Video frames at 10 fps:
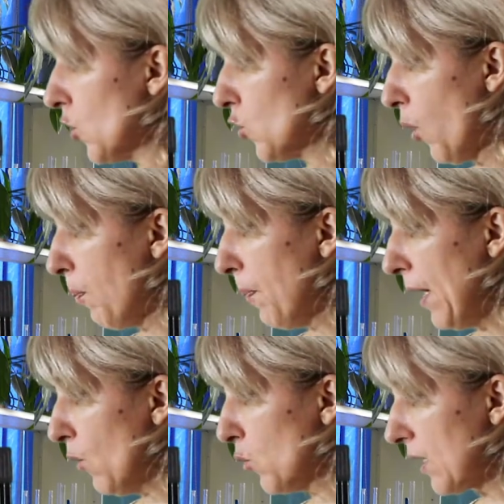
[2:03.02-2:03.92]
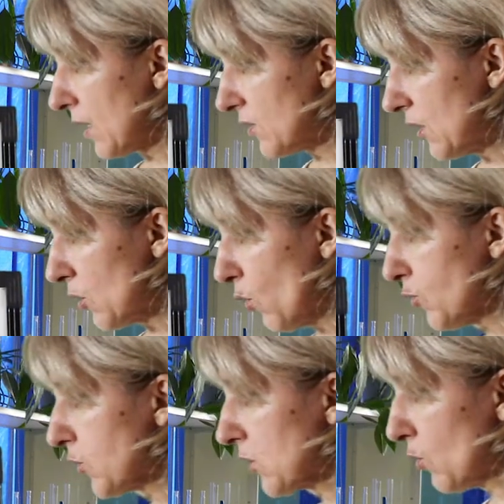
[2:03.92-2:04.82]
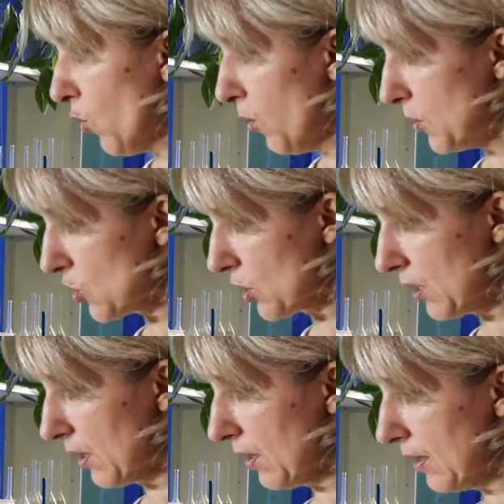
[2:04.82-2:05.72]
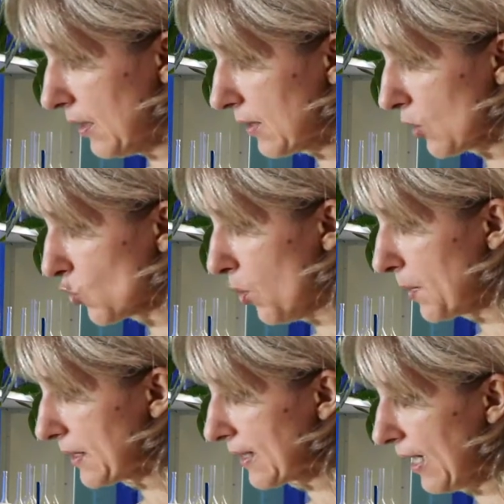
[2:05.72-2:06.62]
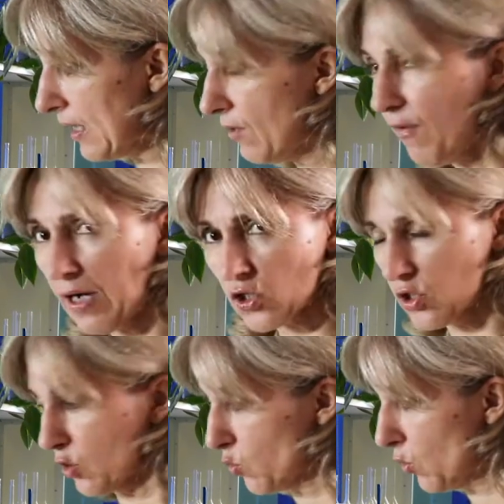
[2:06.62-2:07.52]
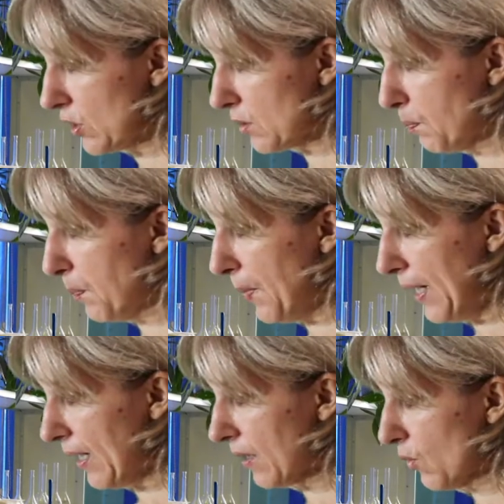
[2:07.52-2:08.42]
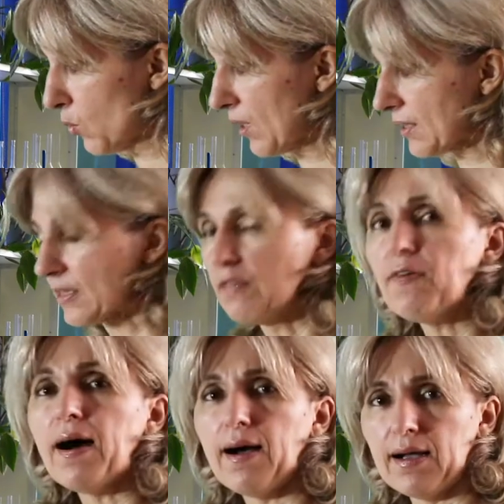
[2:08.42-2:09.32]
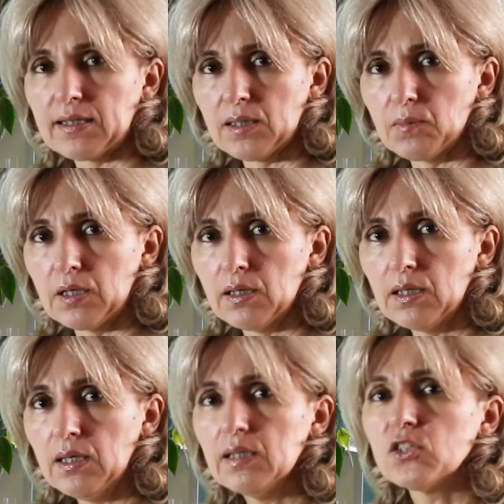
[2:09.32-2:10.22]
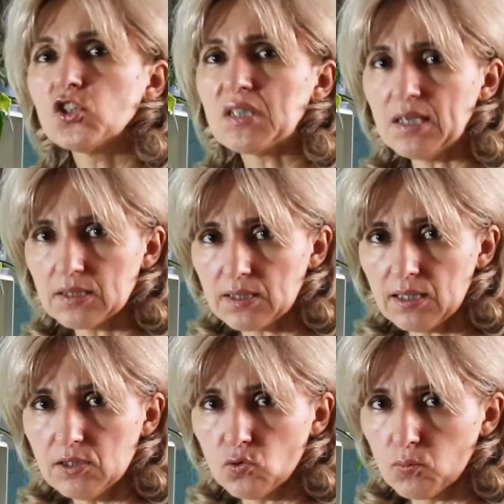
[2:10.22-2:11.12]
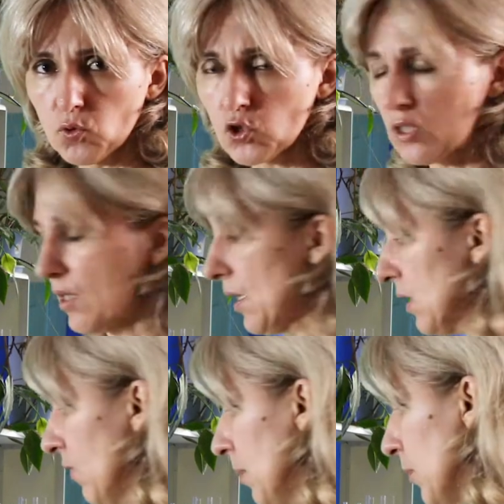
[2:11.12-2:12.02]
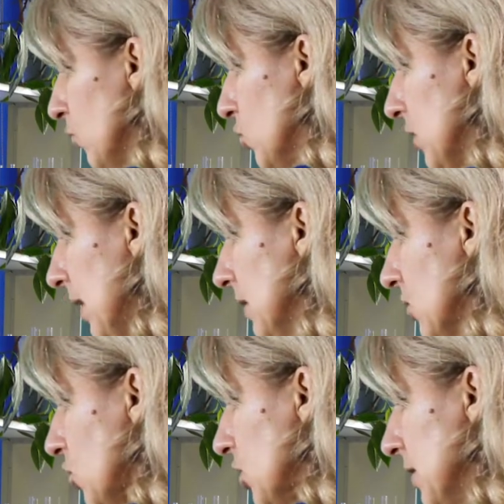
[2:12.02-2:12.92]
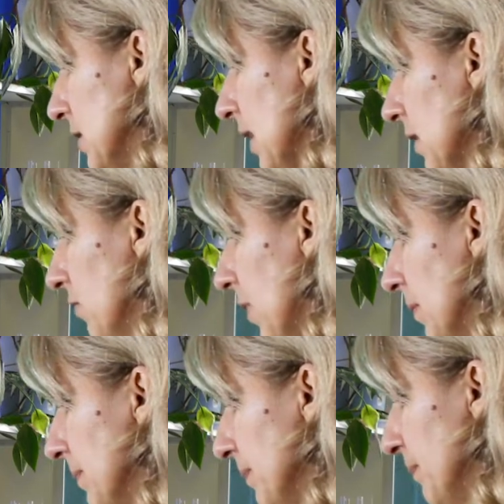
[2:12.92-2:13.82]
но P у нас взято в скобочки, и за скобкой стоит дважды, то есть P у нас два атома. Значит, 31 умноженное на 2 получается 62.